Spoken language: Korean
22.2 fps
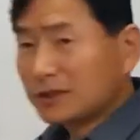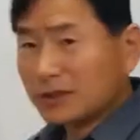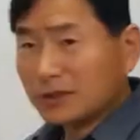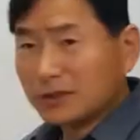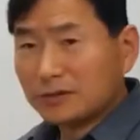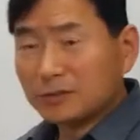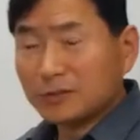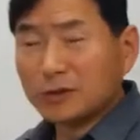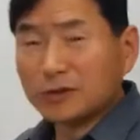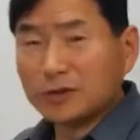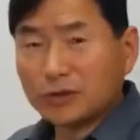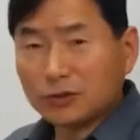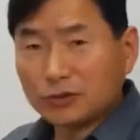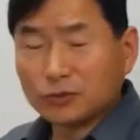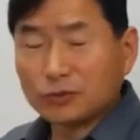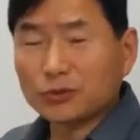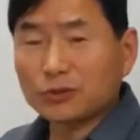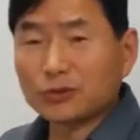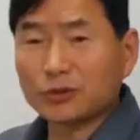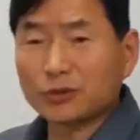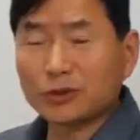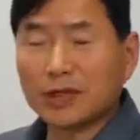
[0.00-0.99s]
점을 이제
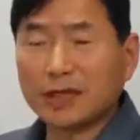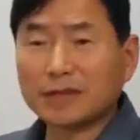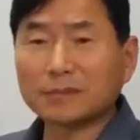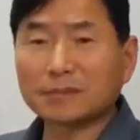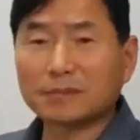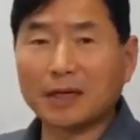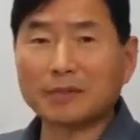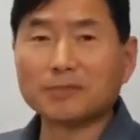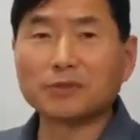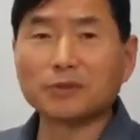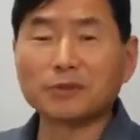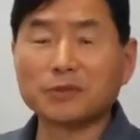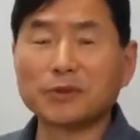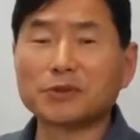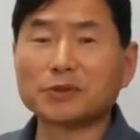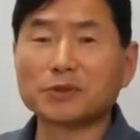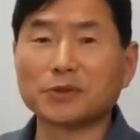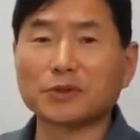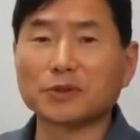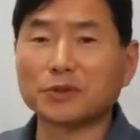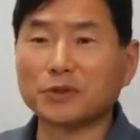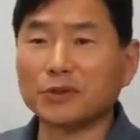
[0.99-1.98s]
쭉그 하는 방법이
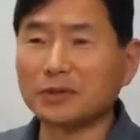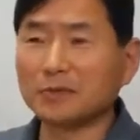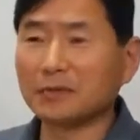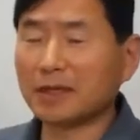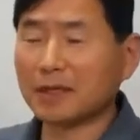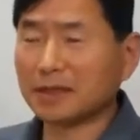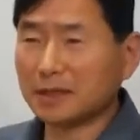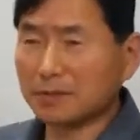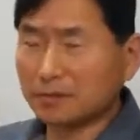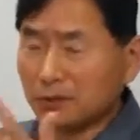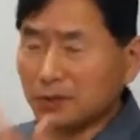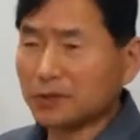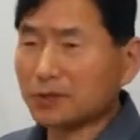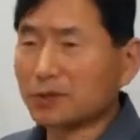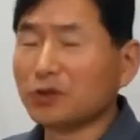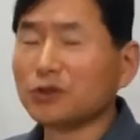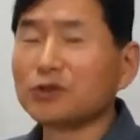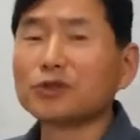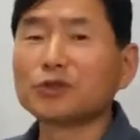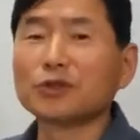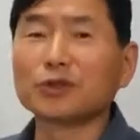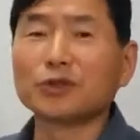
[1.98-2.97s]
있어요. 머리
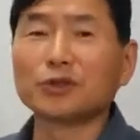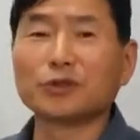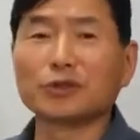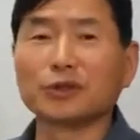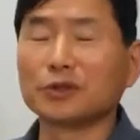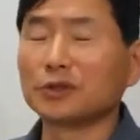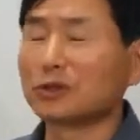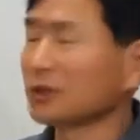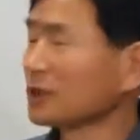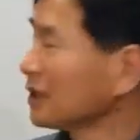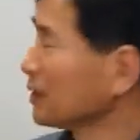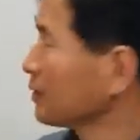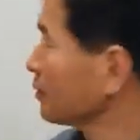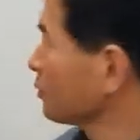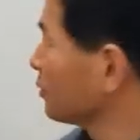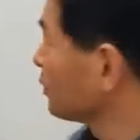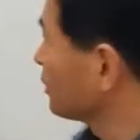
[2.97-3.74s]
던져요. 던져가지고